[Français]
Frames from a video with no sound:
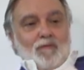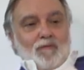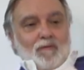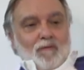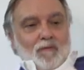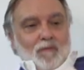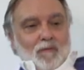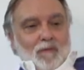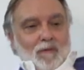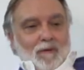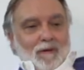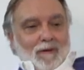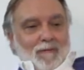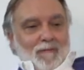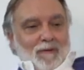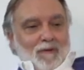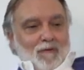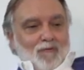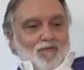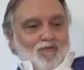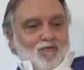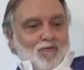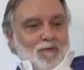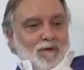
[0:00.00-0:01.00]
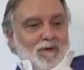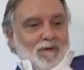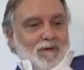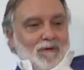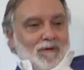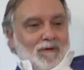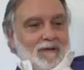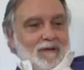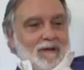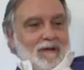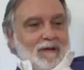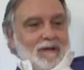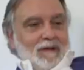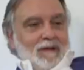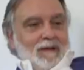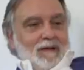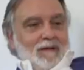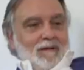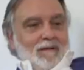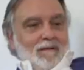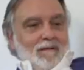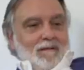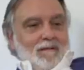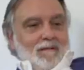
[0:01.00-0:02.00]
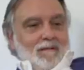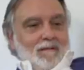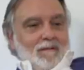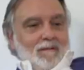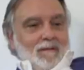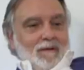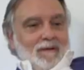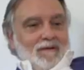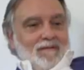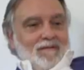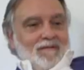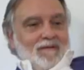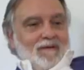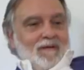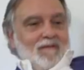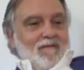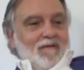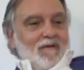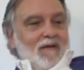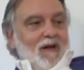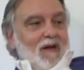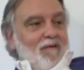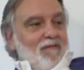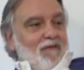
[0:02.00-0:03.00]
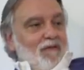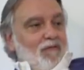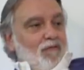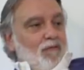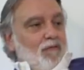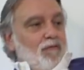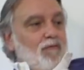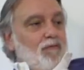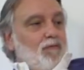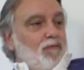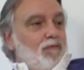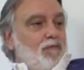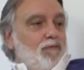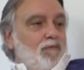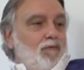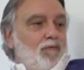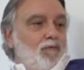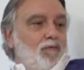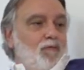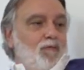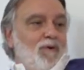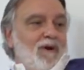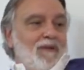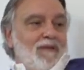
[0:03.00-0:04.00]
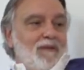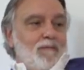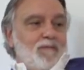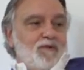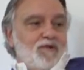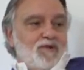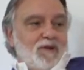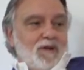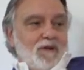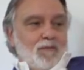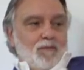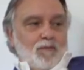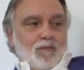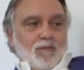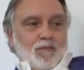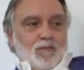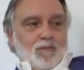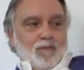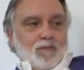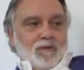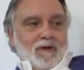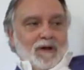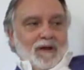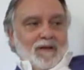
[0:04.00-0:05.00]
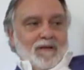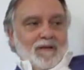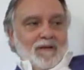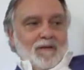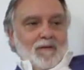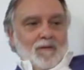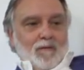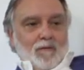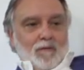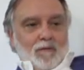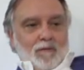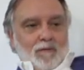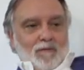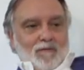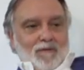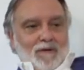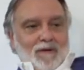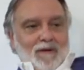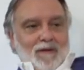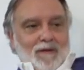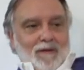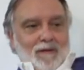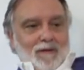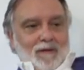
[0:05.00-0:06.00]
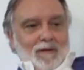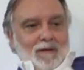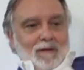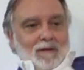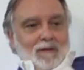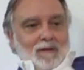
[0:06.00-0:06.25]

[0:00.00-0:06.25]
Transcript: euh, après le choix, euh, il y avait une réflexion de, où garder Michel ou, d'arrêter, donc il fallait